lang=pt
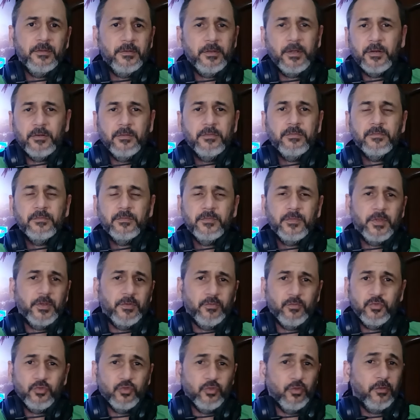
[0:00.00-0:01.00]
Não, é
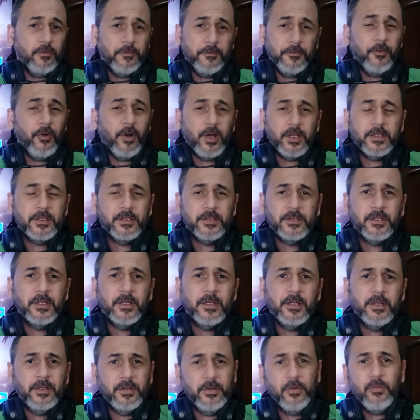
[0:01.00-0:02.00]
um jogo foda,
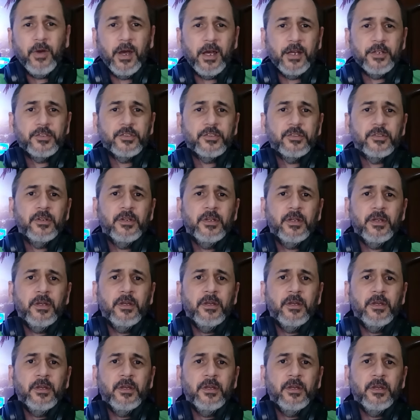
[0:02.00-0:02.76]
eu acho.